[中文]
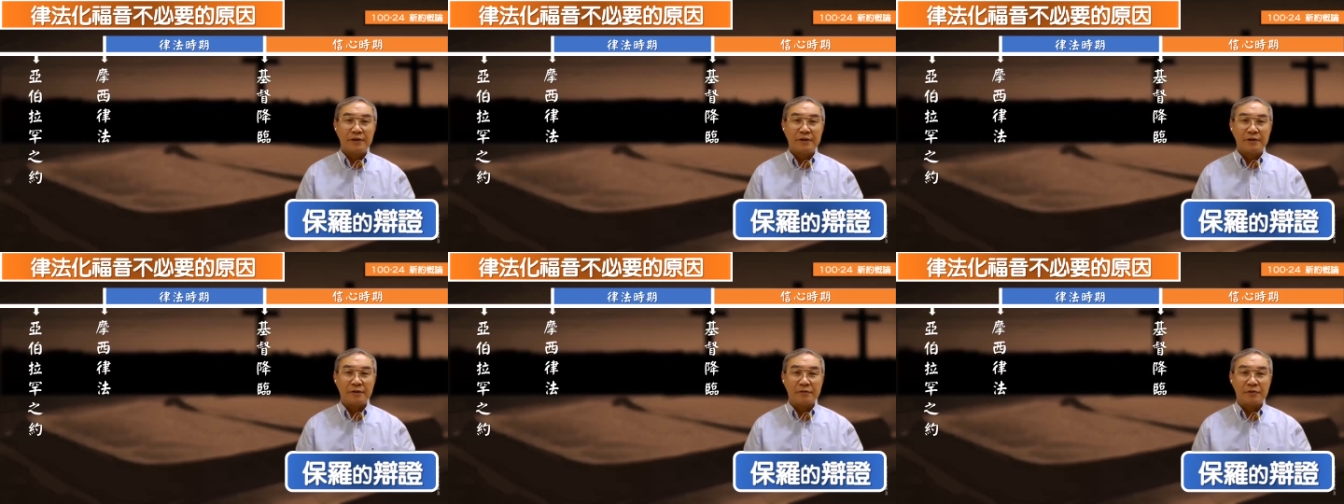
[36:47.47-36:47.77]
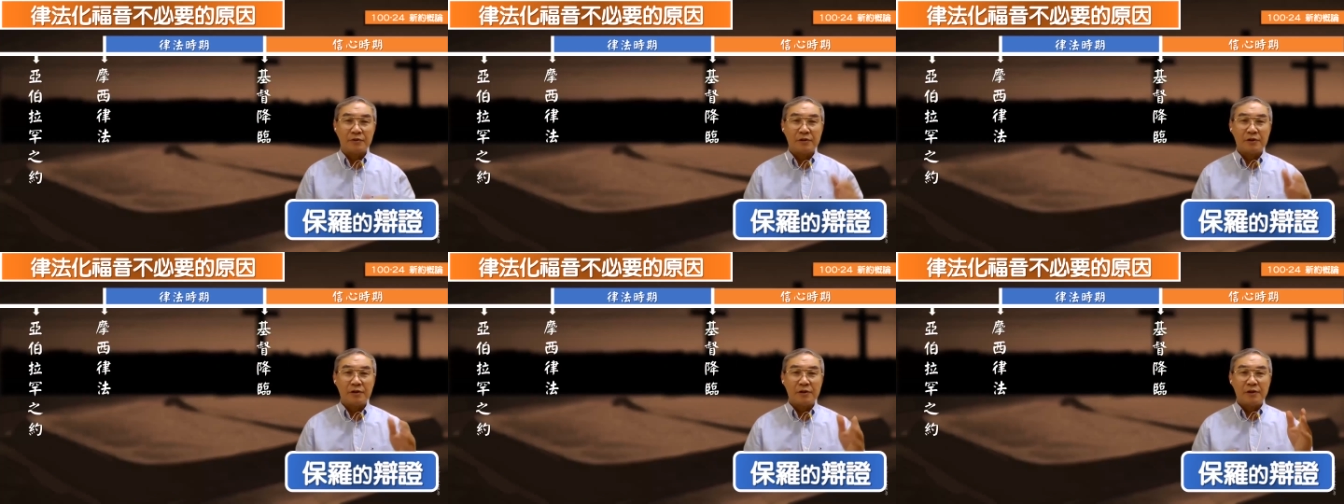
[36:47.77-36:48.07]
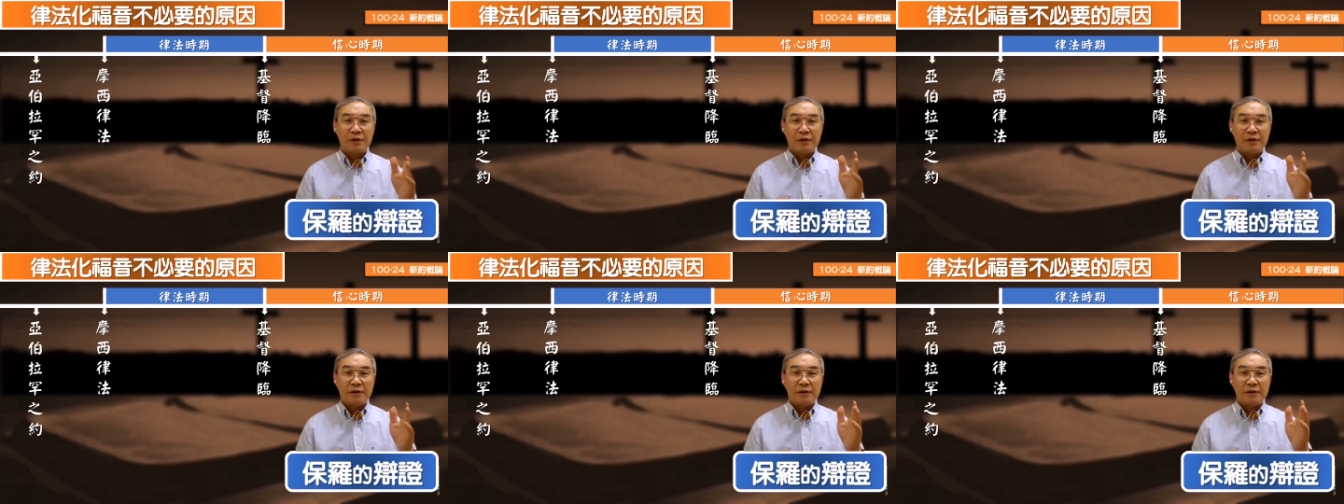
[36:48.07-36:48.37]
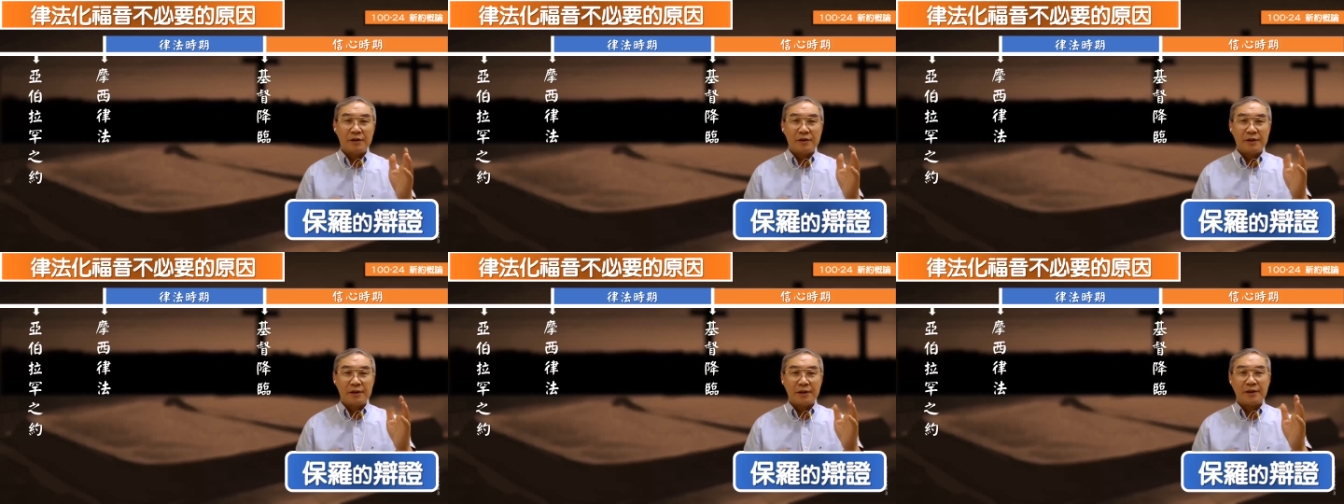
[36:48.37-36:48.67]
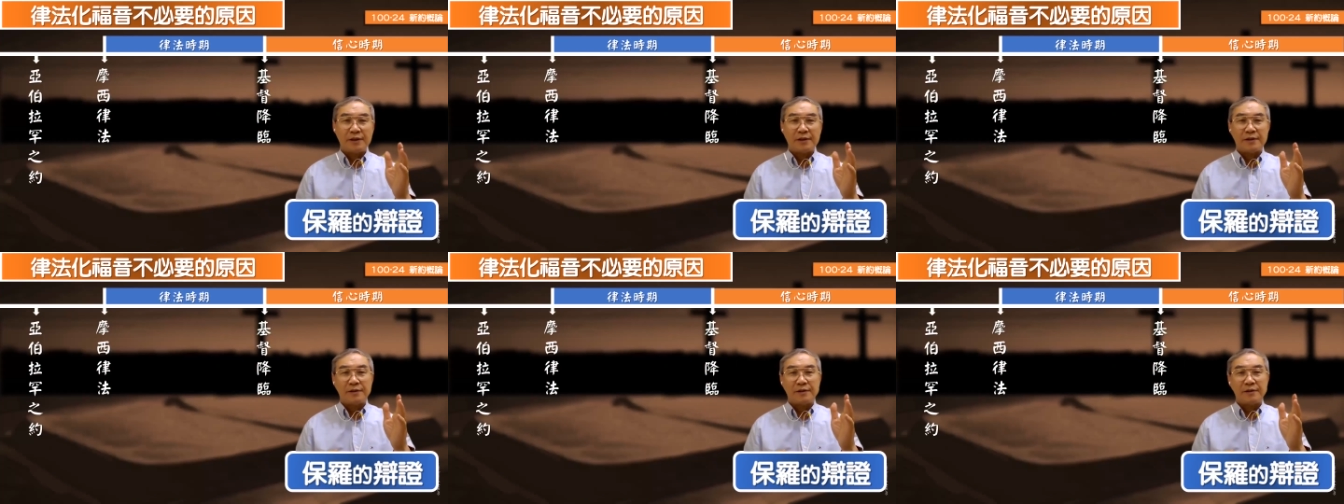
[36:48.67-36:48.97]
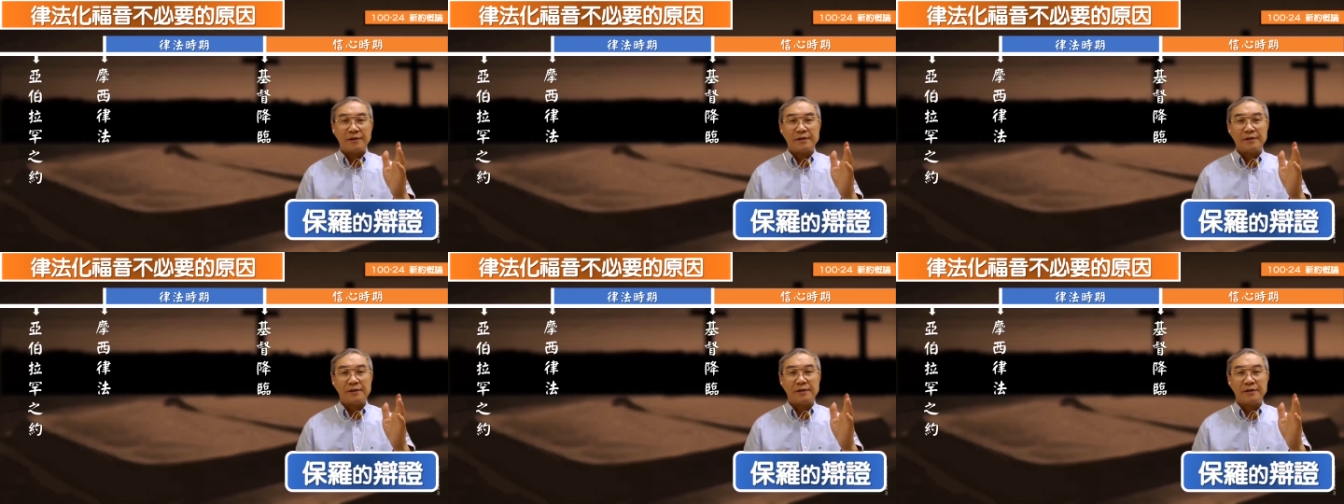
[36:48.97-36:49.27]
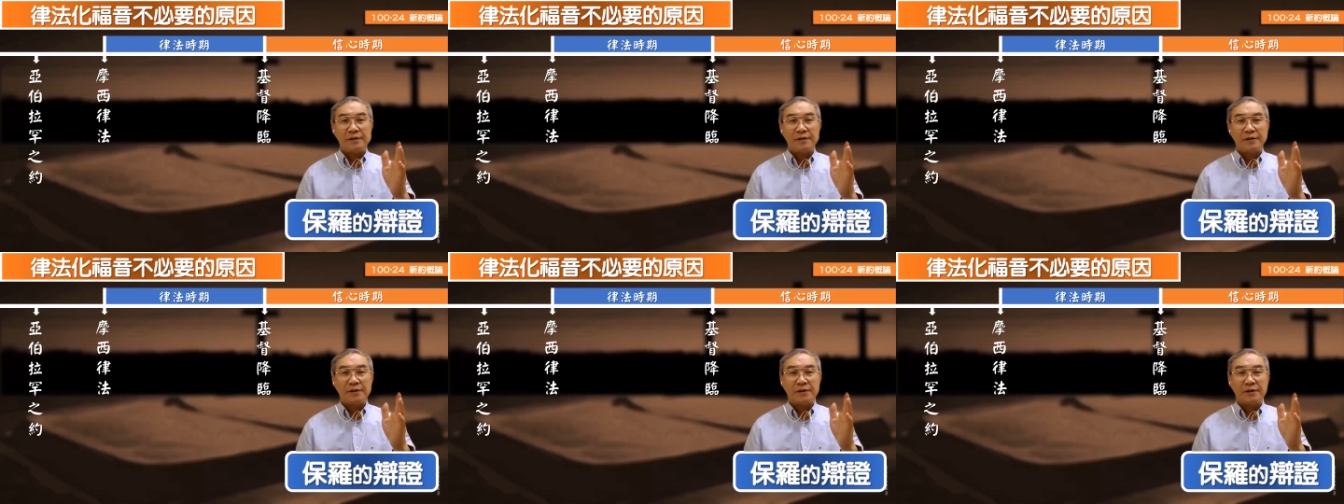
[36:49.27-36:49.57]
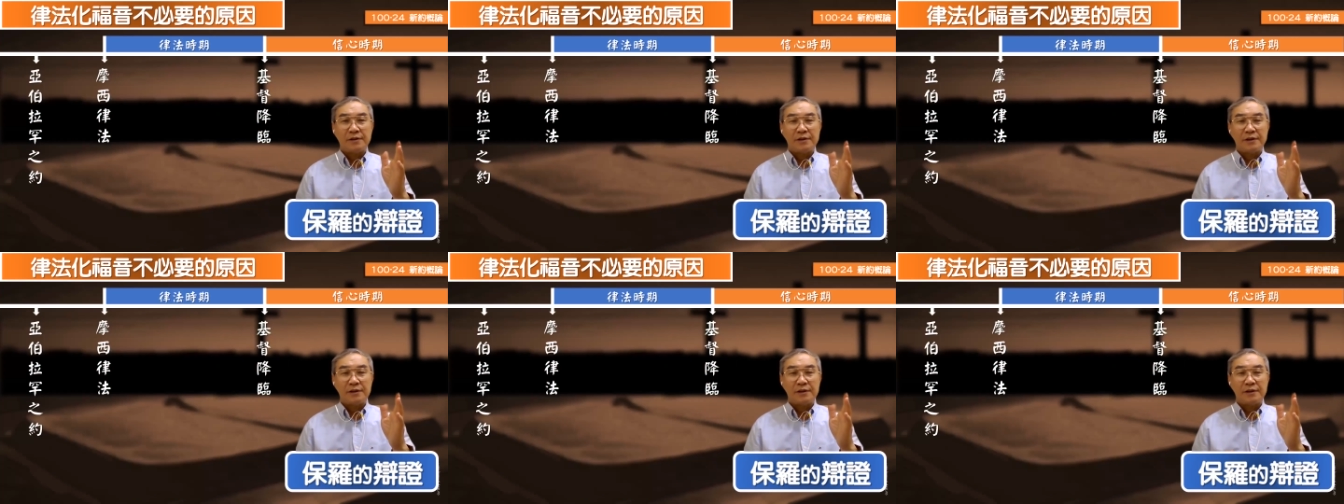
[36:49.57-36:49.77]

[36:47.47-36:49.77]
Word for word: 我们说啊，对。